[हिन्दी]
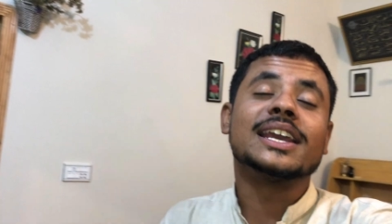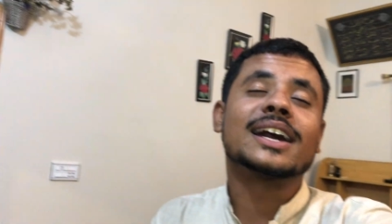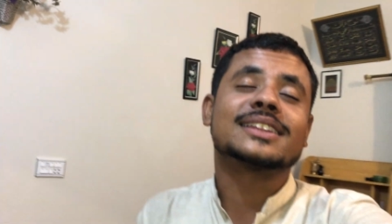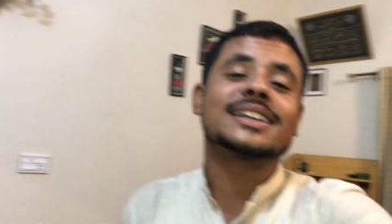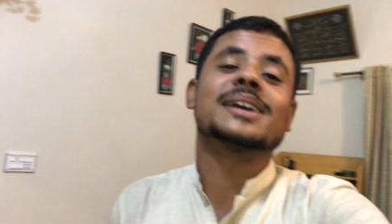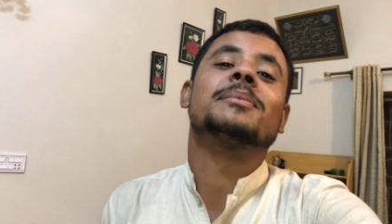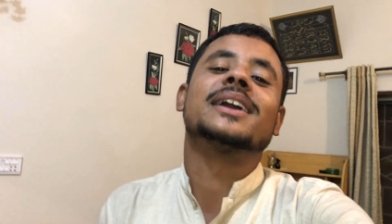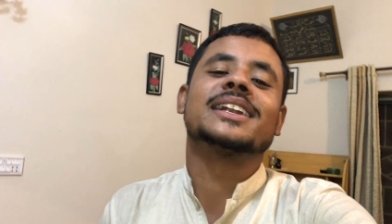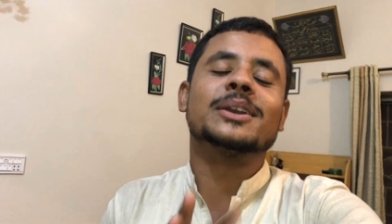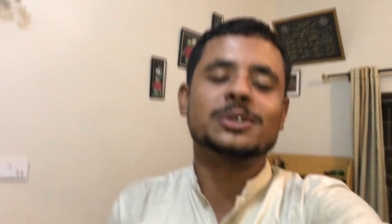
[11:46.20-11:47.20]
यार टिक्का
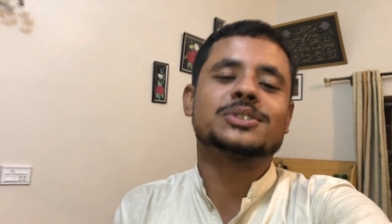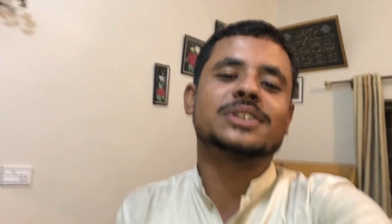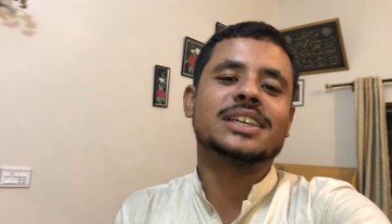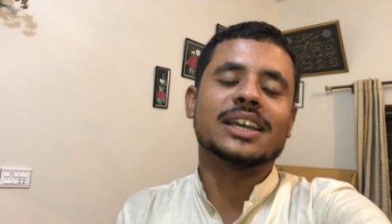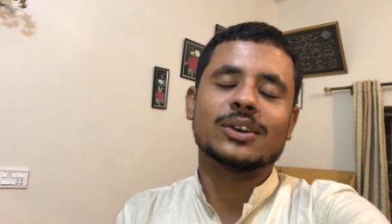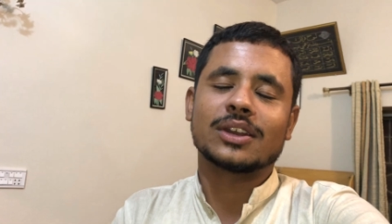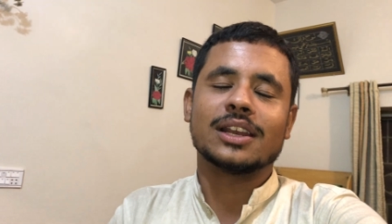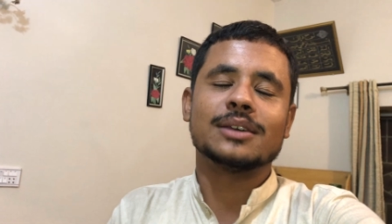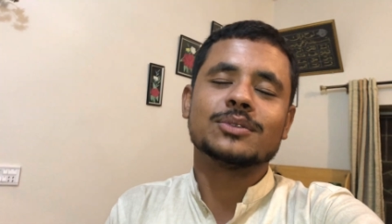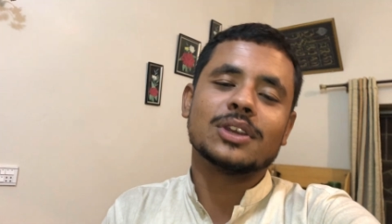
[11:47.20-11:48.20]
पार्टी हो चुकी है और
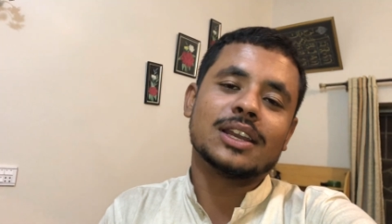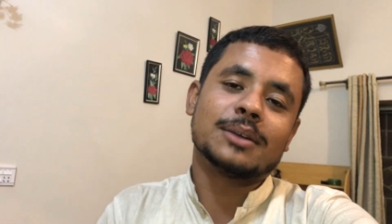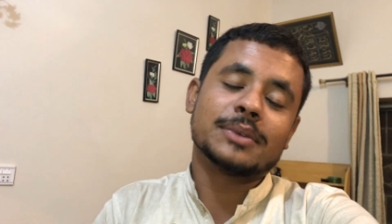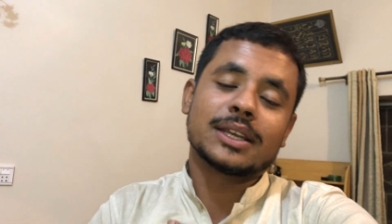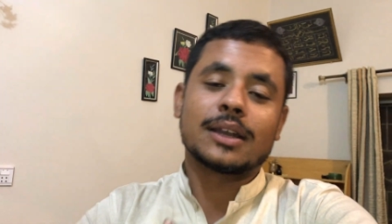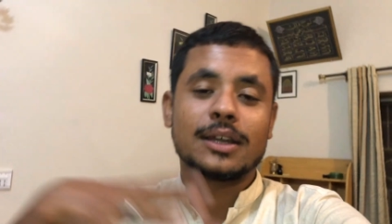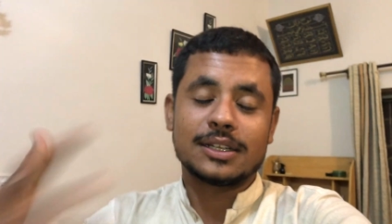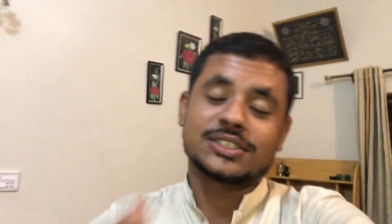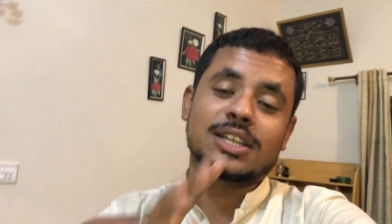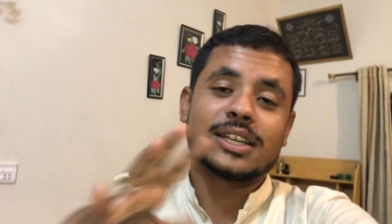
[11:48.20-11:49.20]
अलहमदिल्ला हमने
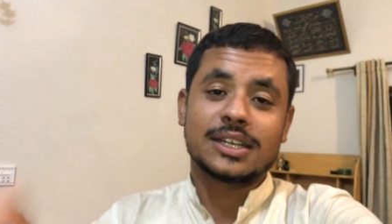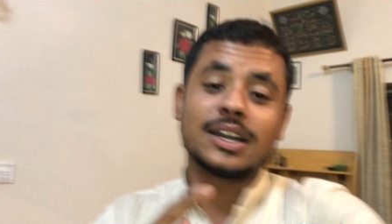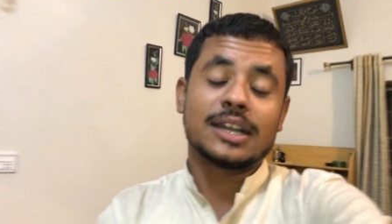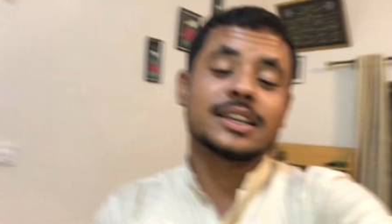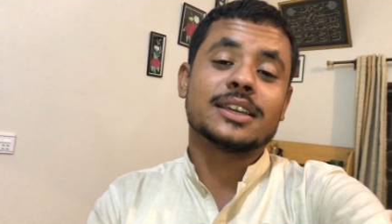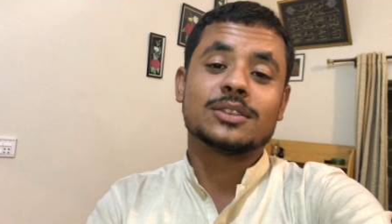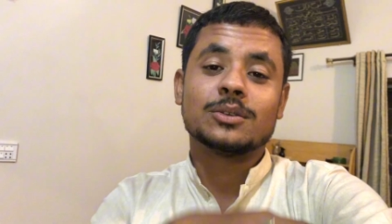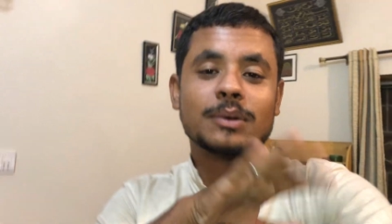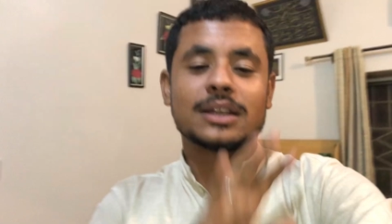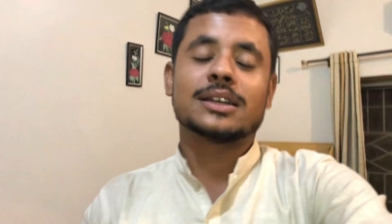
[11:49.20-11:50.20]
खाना शाना खा के
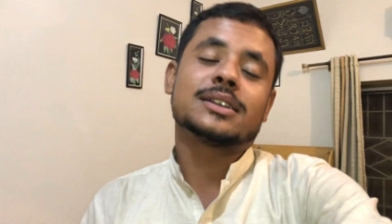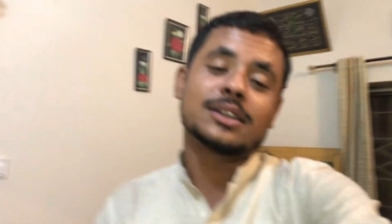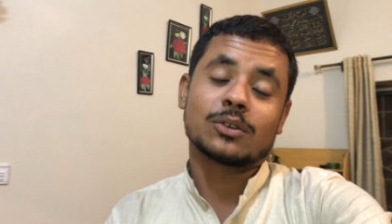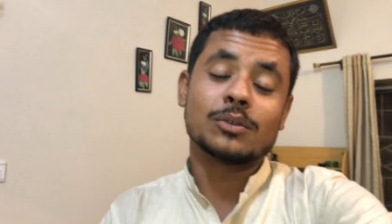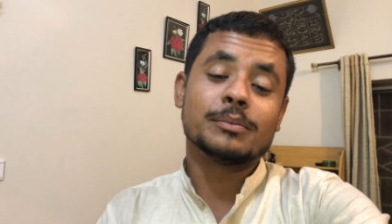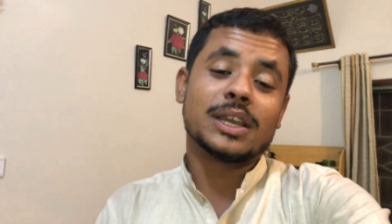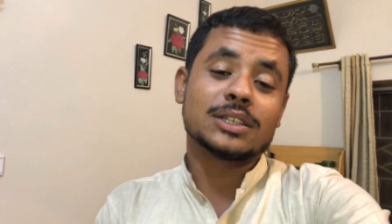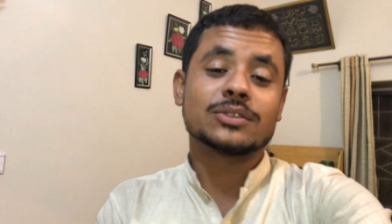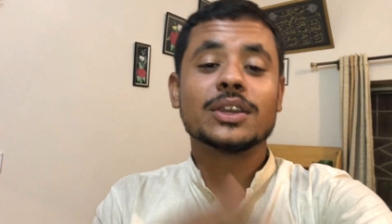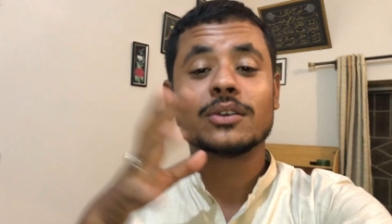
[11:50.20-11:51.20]
दोबारा रूम में आ
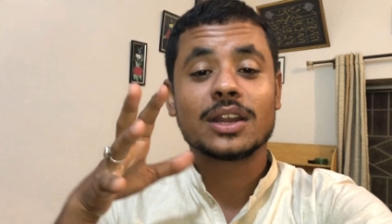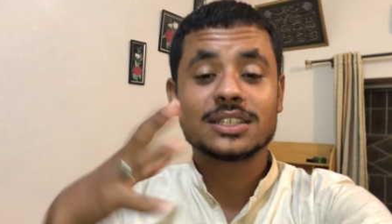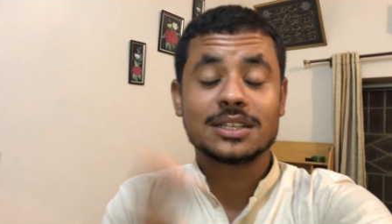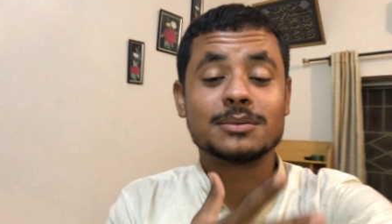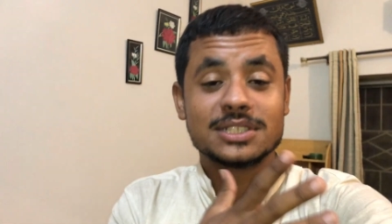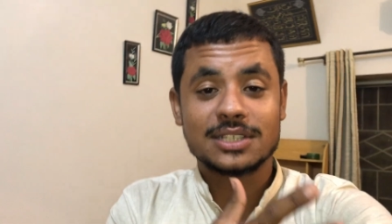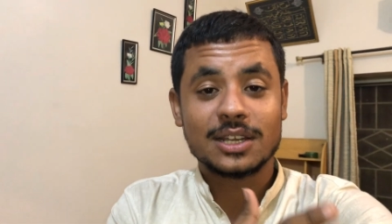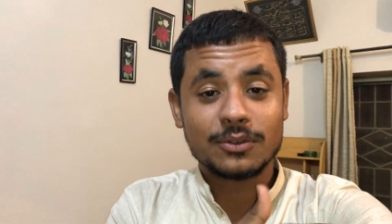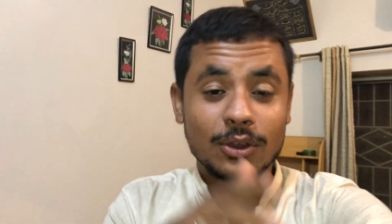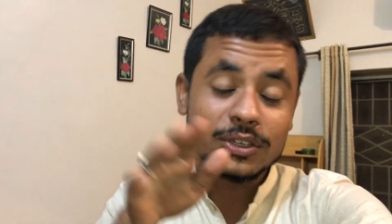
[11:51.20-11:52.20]
चुके हैं और आज का
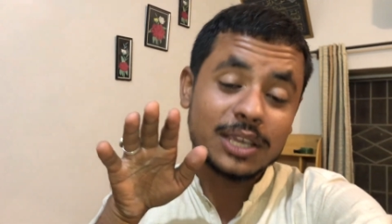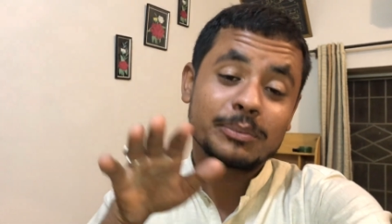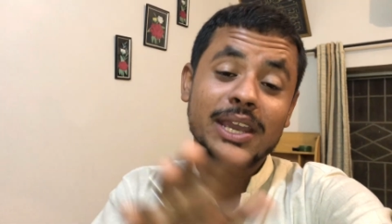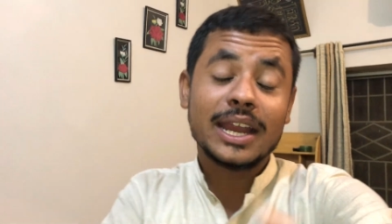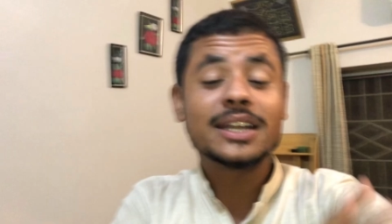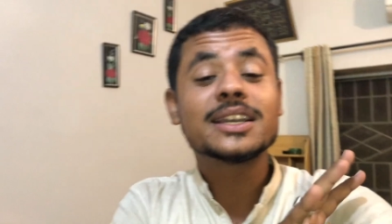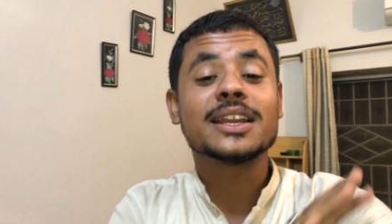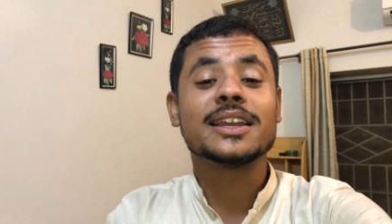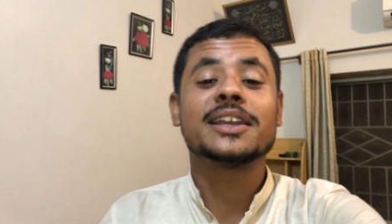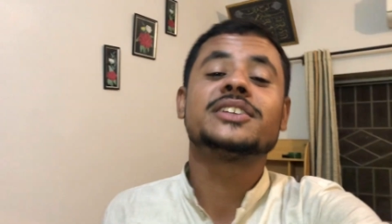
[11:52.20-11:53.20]
मज़ेदार व्लॉग यहीं पे एंड
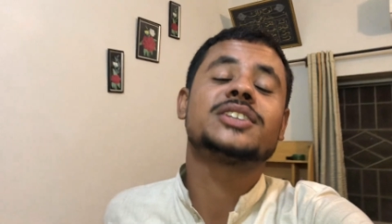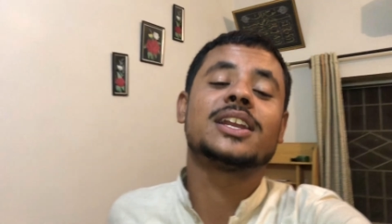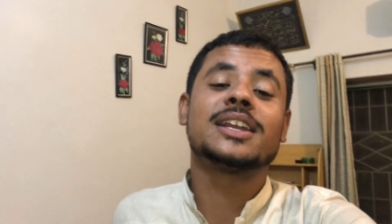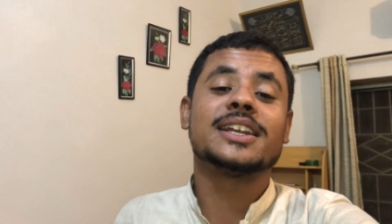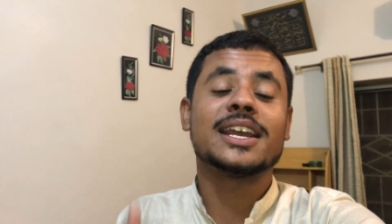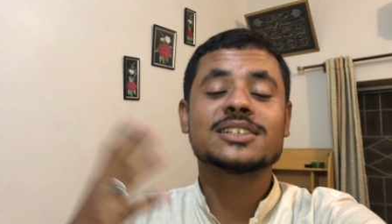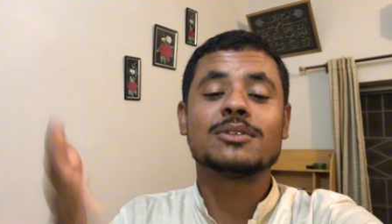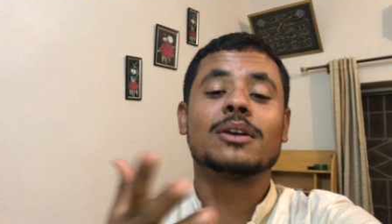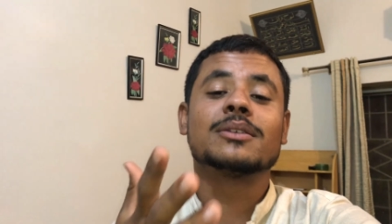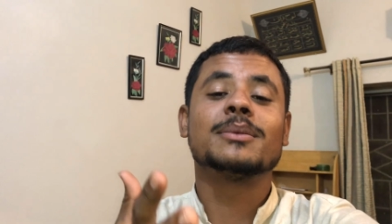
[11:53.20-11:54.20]
करेंगे इंशाल्लाह नेक्स्ट
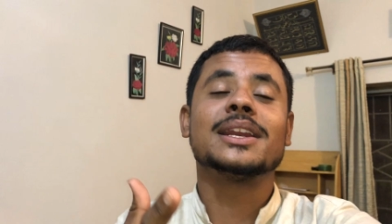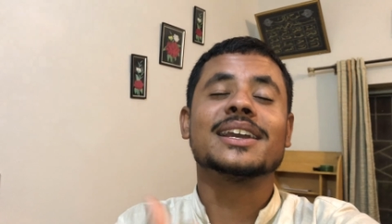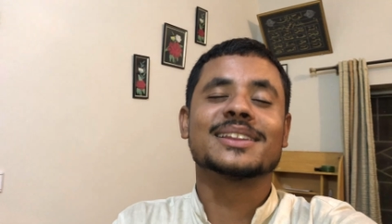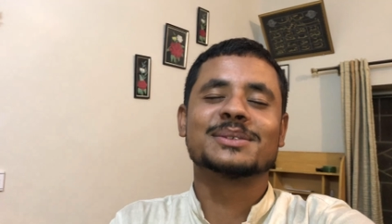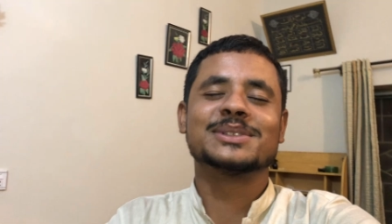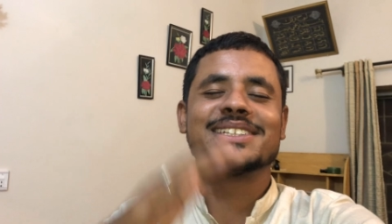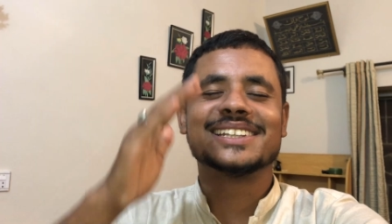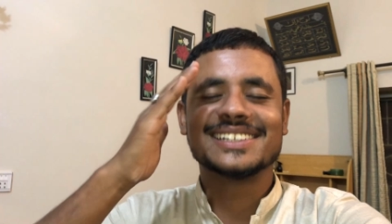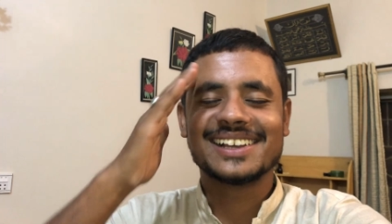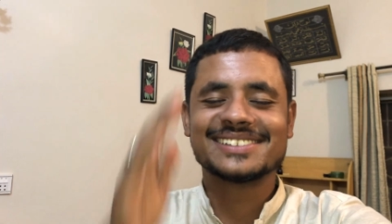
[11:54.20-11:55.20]
व्लॉग में मिलेंगे तो मुझे
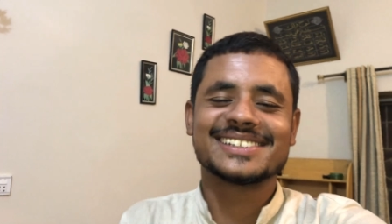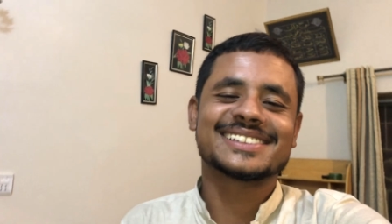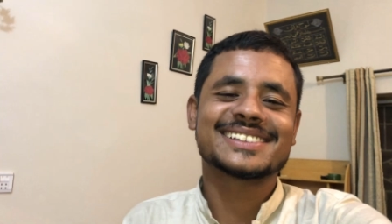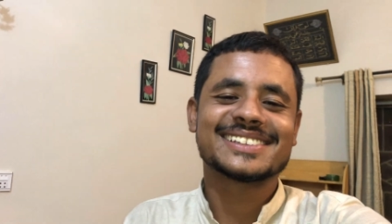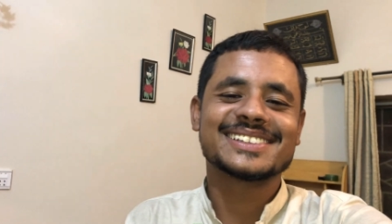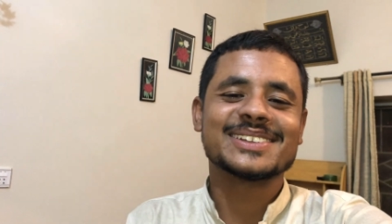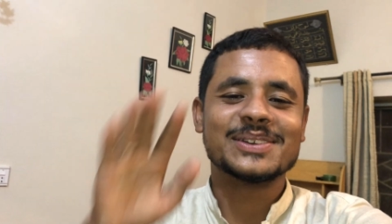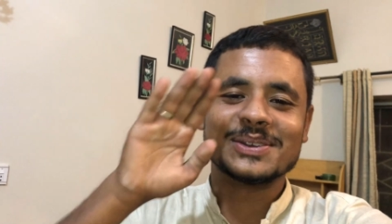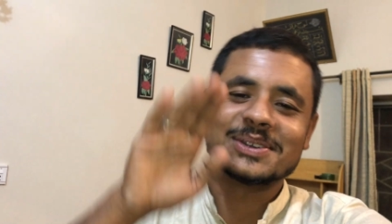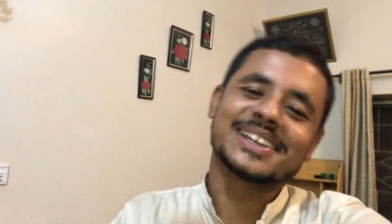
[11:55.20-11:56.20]
दे इजाज़त
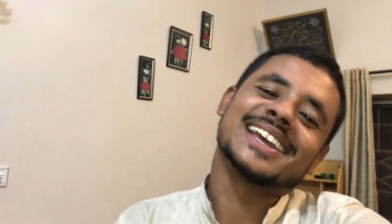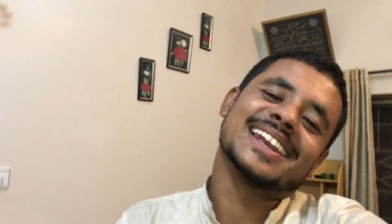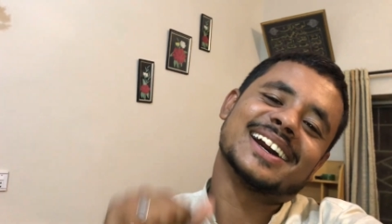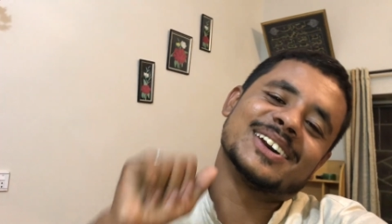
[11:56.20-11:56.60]
ओके अल्लाह